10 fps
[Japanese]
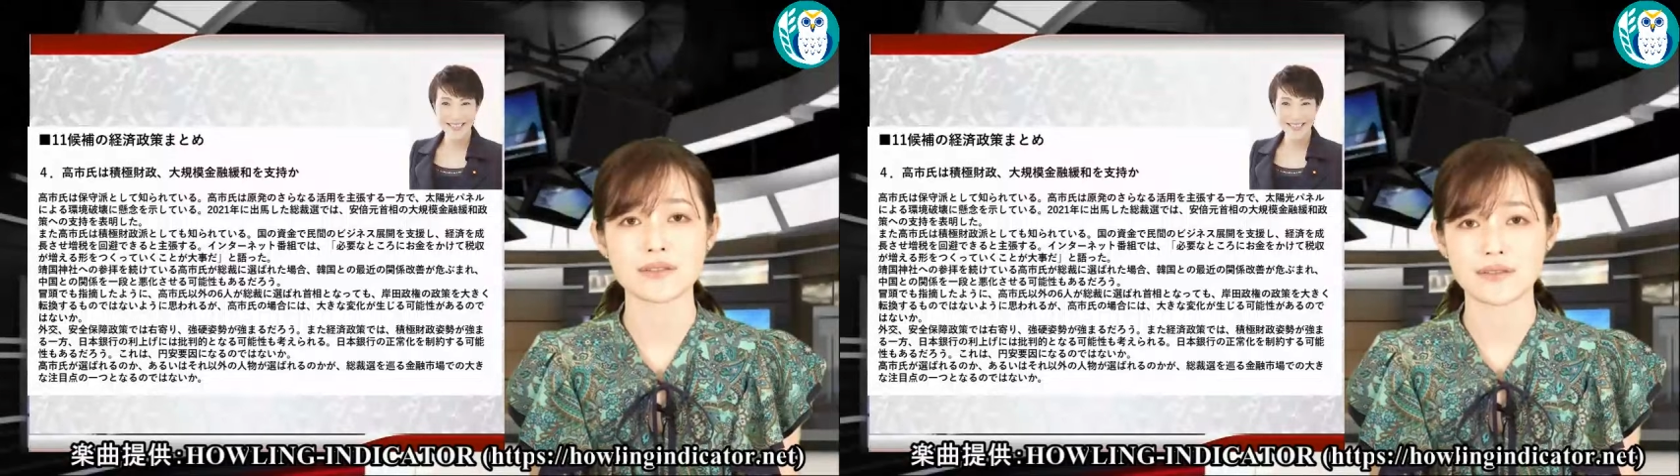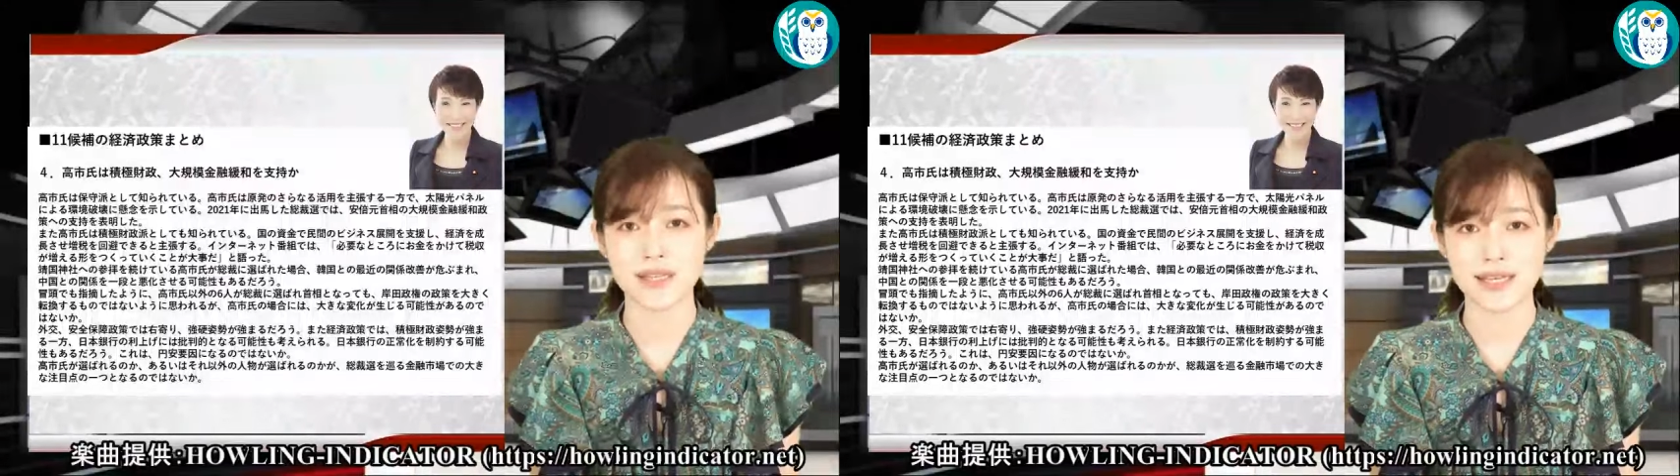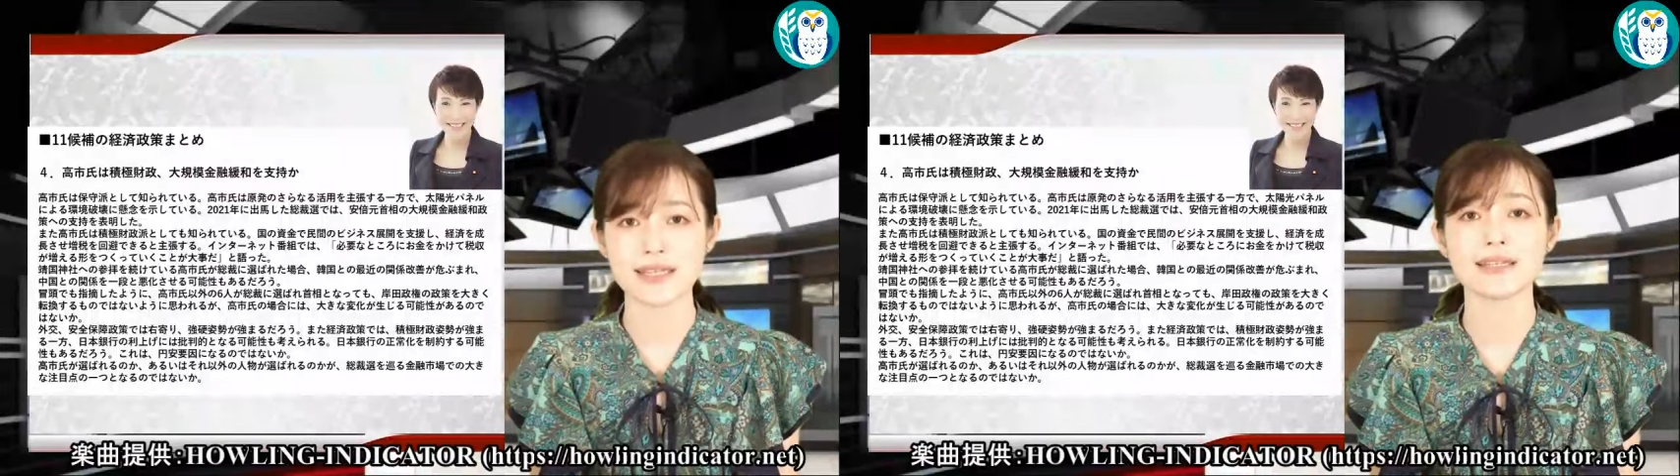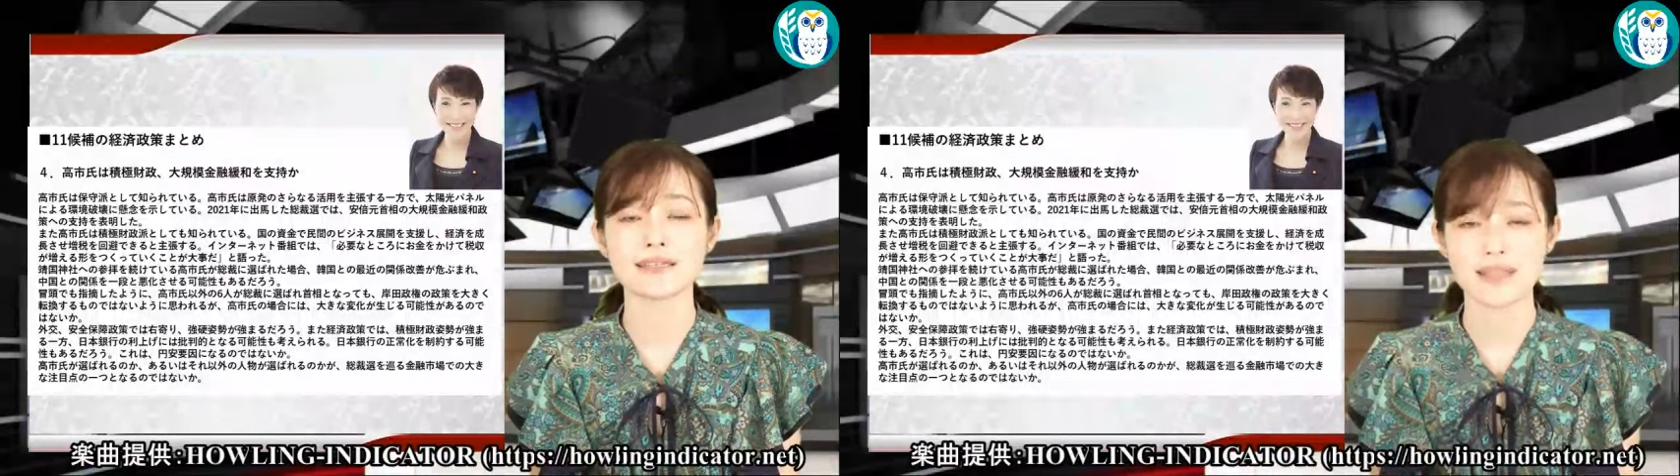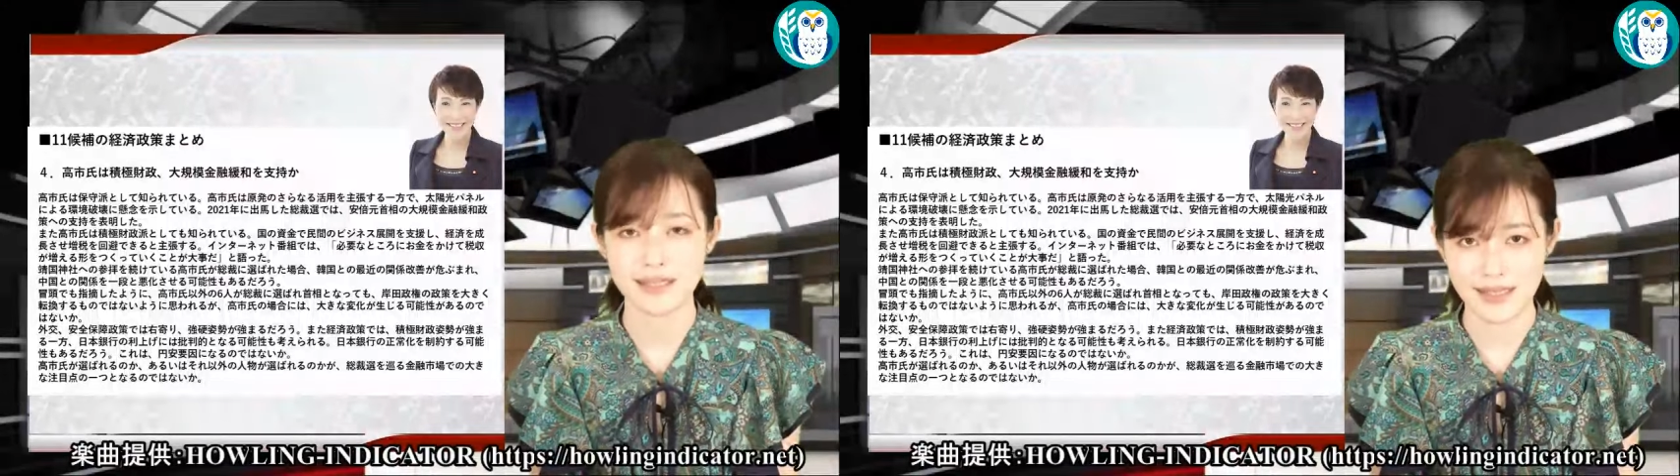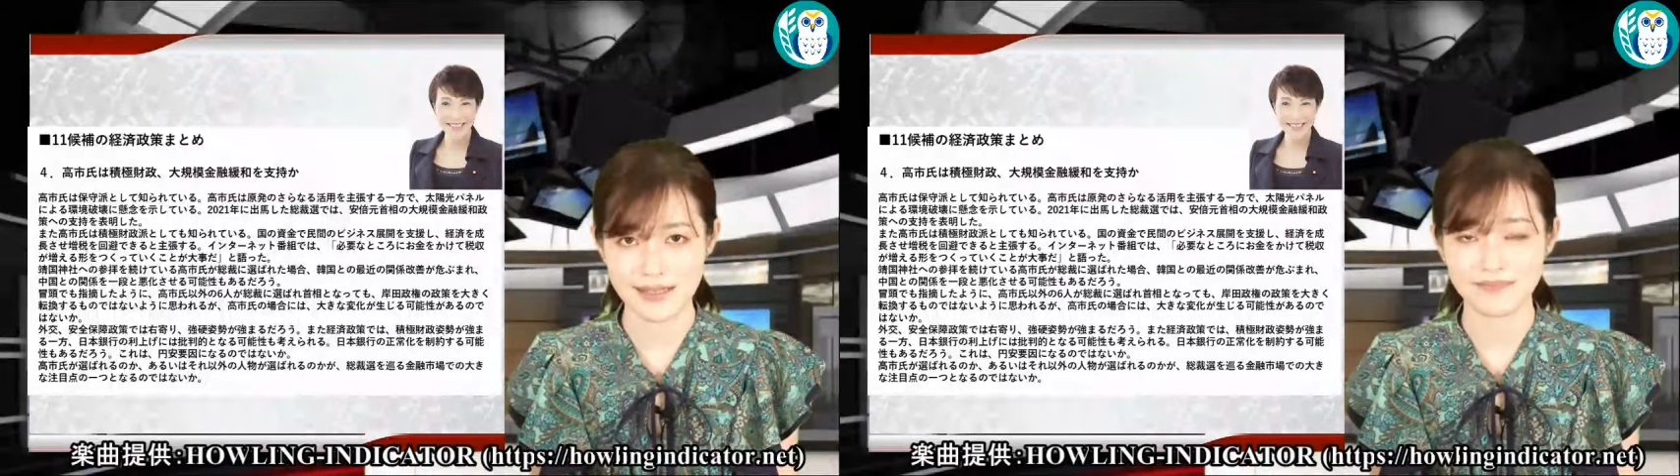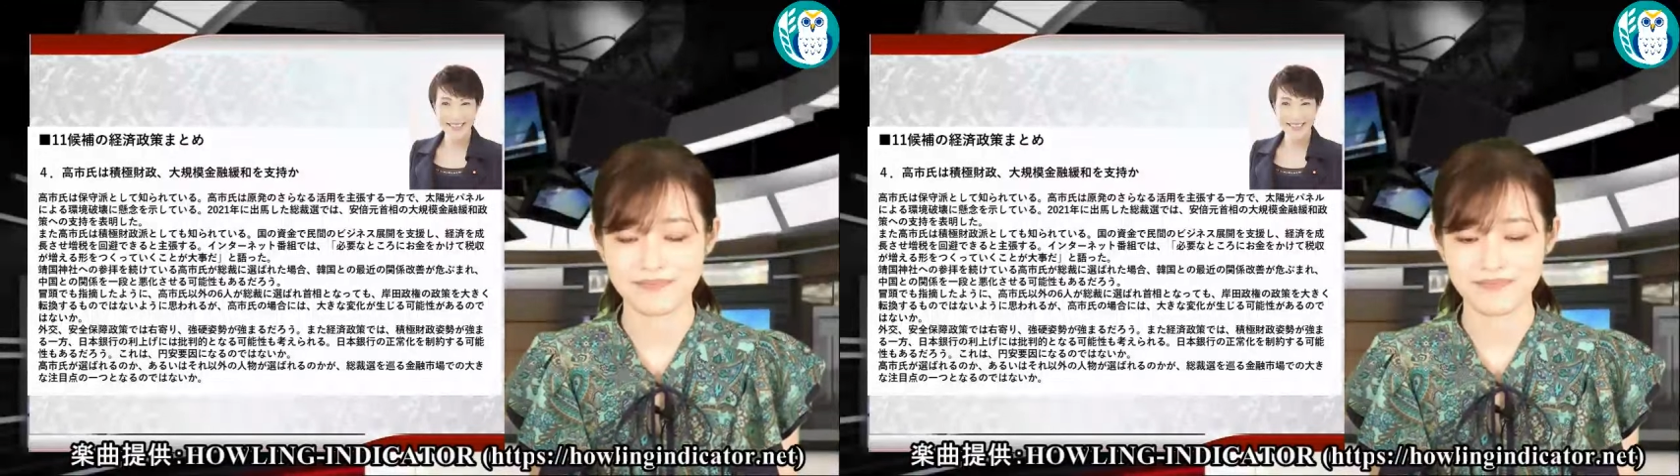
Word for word: 少ない議員さんです。